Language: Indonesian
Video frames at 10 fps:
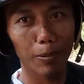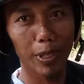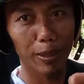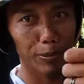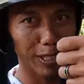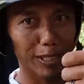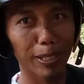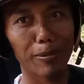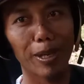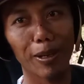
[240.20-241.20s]
subscribe saya
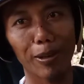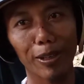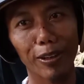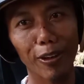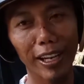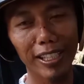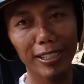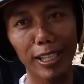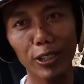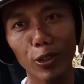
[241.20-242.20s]
terima kawan-kawan oke
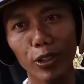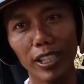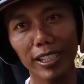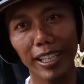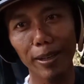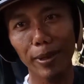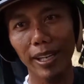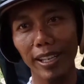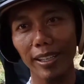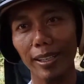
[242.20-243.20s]
stay tune di CGB